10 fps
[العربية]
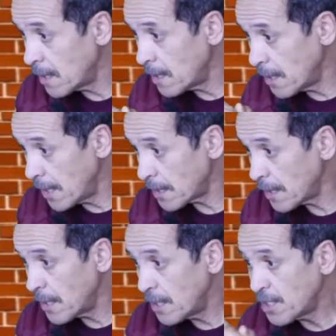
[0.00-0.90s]
ياك
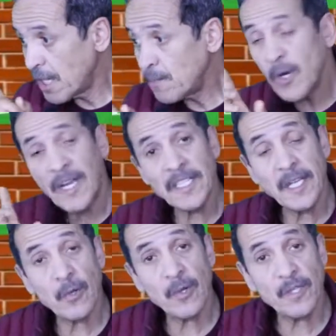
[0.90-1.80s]
شحال من واحد
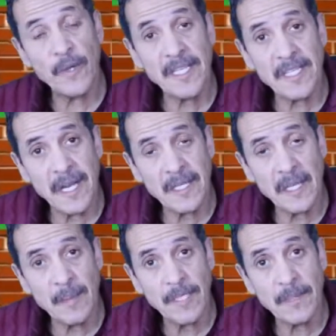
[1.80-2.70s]
كيخرج وكينتقد هذا
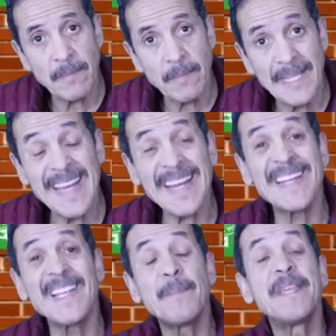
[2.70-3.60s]
المكتب
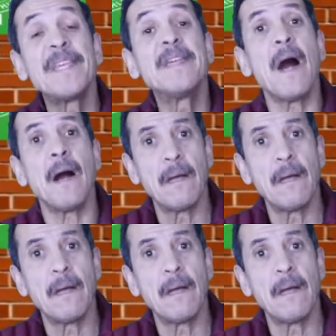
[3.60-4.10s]
اغلبيه